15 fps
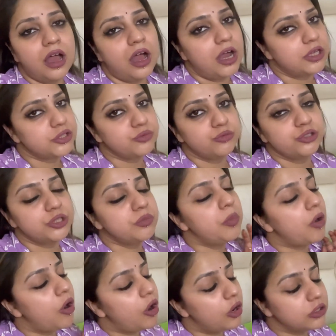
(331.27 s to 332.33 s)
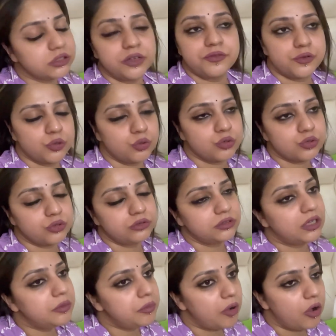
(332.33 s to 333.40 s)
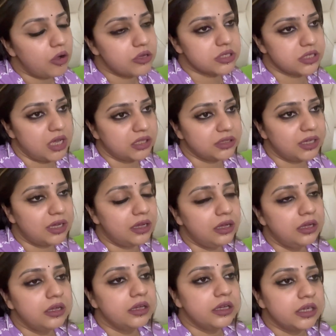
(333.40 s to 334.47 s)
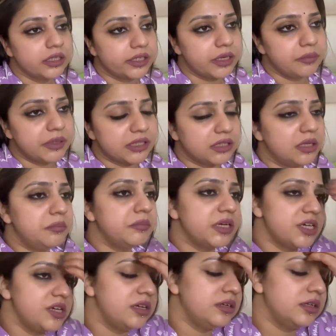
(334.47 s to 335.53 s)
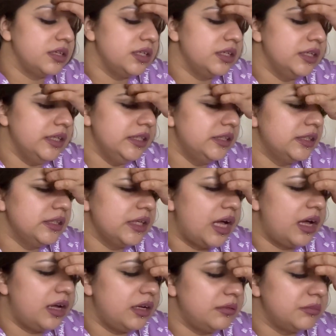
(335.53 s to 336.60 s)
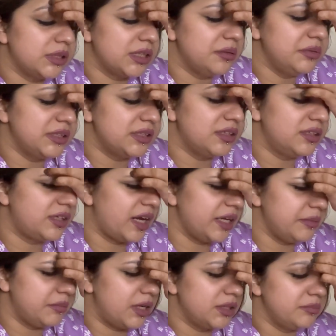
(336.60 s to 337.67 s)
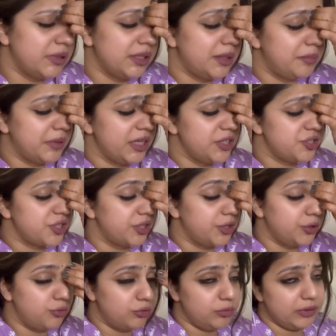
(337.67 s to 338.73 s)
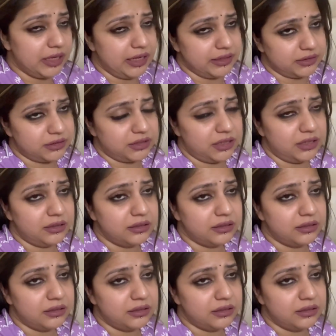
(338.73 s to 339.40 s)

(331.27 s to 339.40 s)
आज मुझे बहुत अफसोस हो यार बहुत ज़्यादा कि मतलब मैं इतना मतलब इतना टाइम बाद मैंने अपना एक शेड्यूल बनाया था